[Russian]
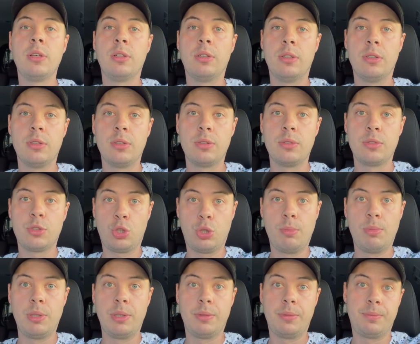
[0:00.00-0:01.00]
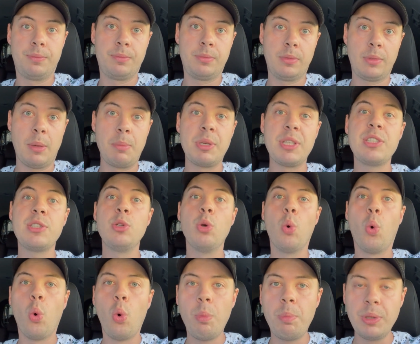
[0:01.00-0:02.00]
э, чтобы обрести
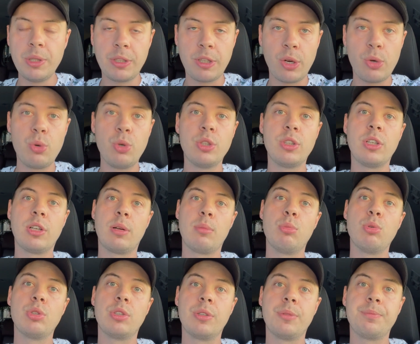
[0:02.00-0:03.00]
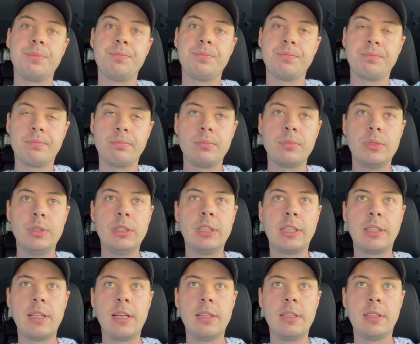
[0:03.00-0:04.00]
опыт какой-то работы и
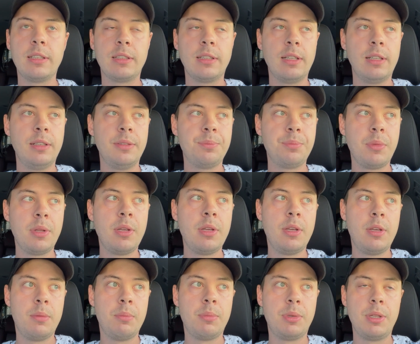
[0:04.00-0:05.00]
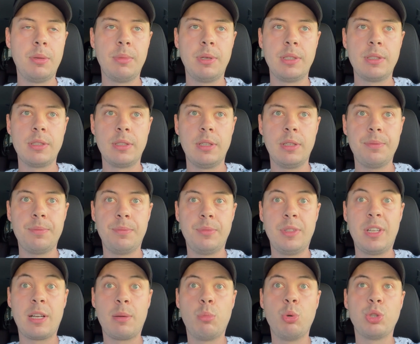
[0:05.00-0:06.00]
так далее, и так далее. Понимаете, да?
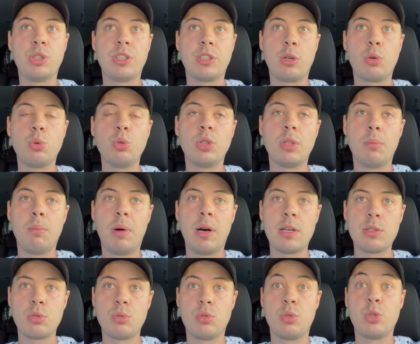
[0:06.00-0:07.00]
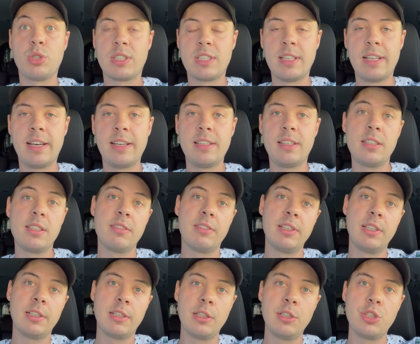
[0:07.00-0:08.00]
Наработать какую-то базу знаний
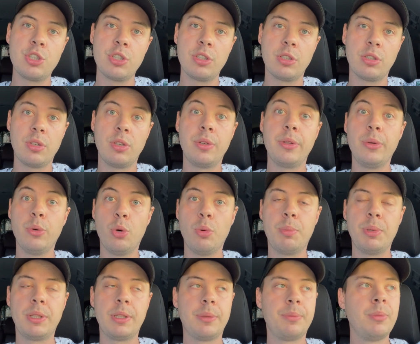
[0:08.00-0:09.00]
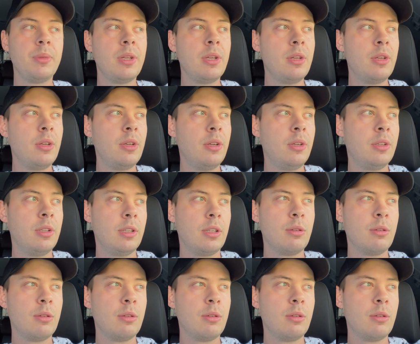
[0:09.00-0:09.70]
своих личных и опыта для